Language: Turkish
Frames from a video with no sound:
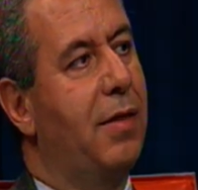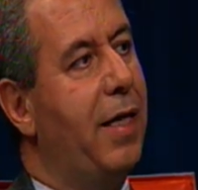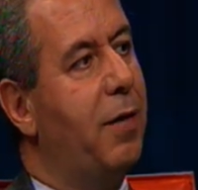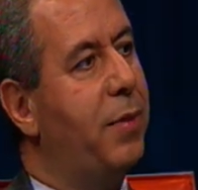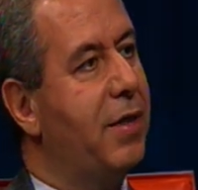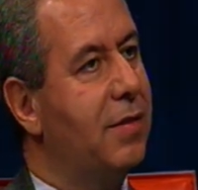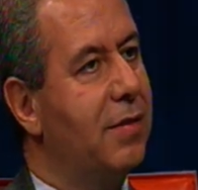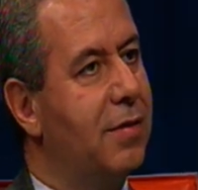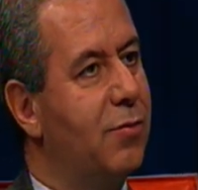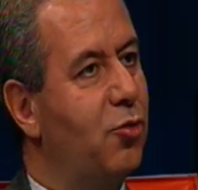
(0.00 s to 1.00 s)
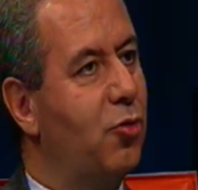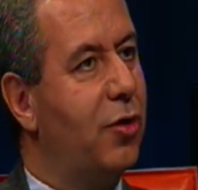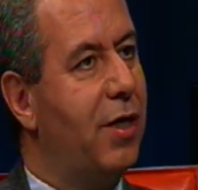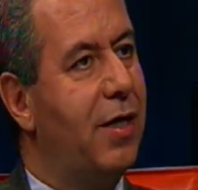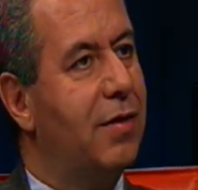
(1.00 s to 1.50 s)
Ne yaparsınız
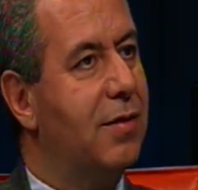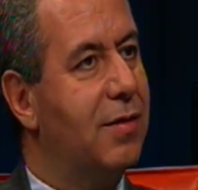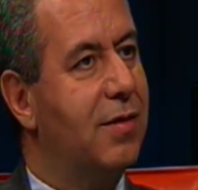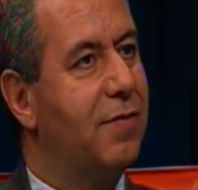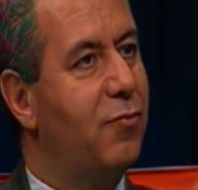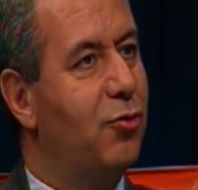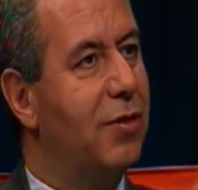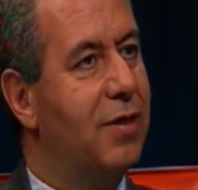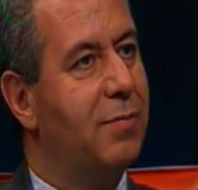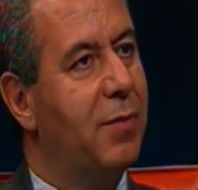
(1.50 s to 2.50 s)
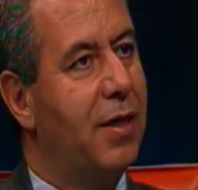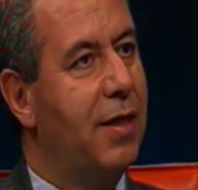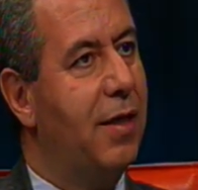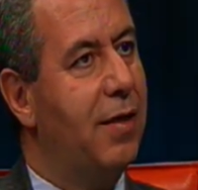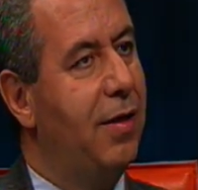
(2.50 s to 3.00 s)
günlük hayatınızda fütürizmle
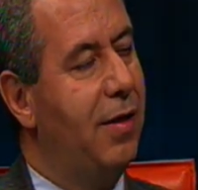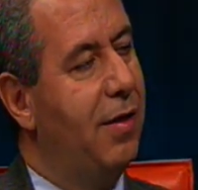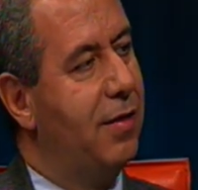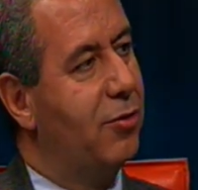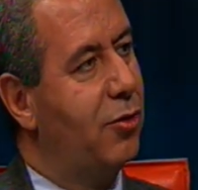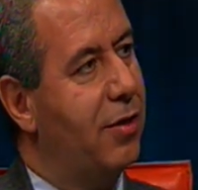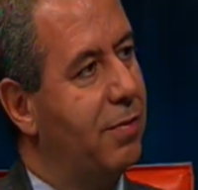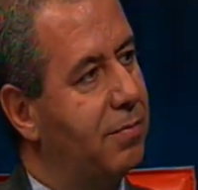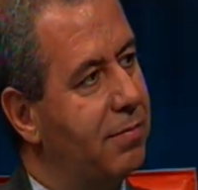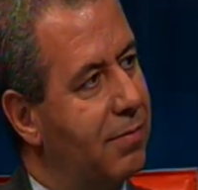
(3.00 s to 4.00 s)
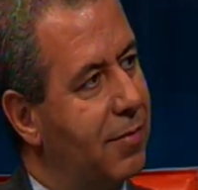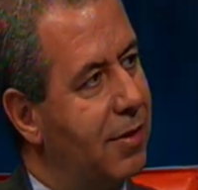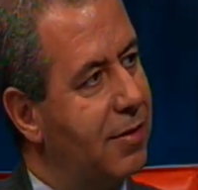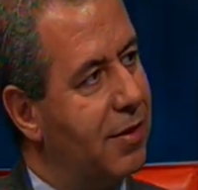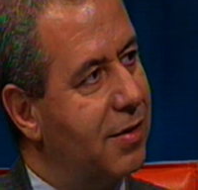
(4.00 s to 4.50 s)
ilgili? Şöyle
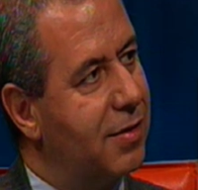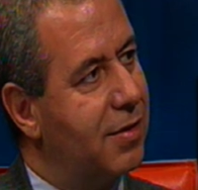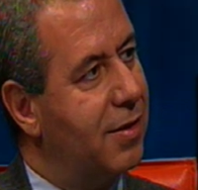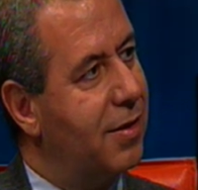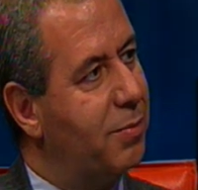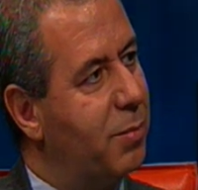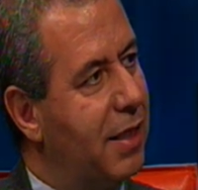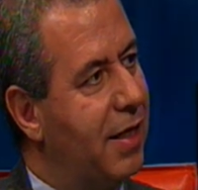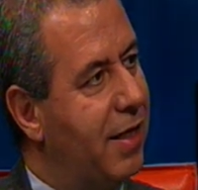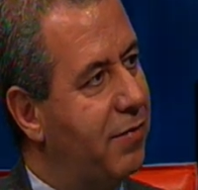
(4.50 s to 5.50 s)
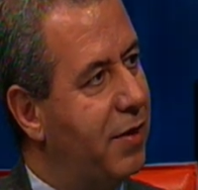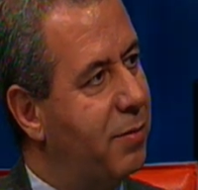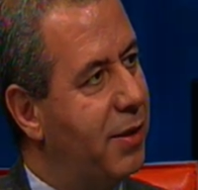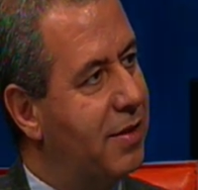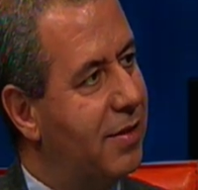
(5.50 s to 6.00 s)
kısa kısa bilgiler
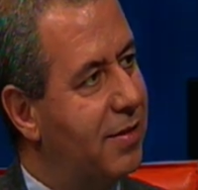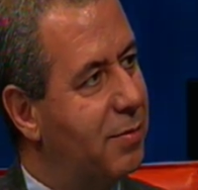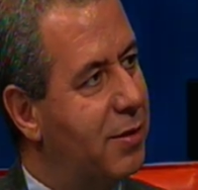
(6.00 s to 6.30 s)
verebilirseniz